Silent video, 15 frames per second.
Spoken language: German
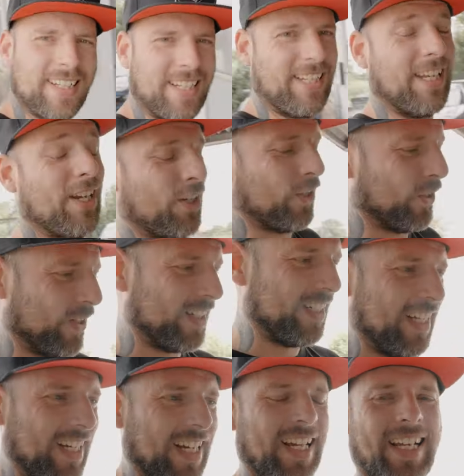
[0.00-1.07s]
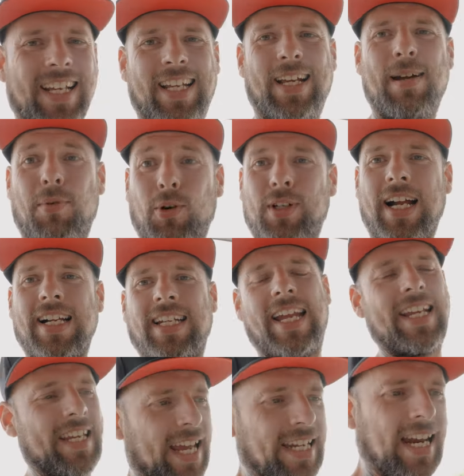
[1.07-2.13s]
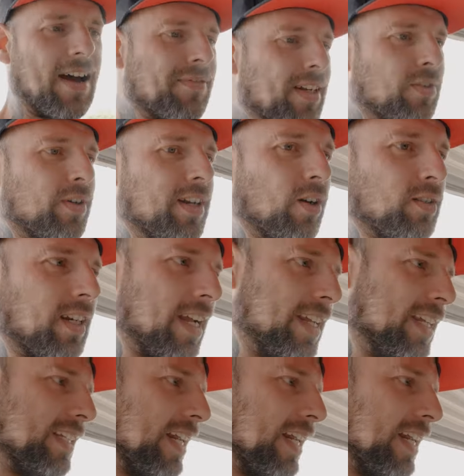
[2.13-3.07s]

Ist ja schon äh, brutal dreckig. Er darf natürlich auch dreckig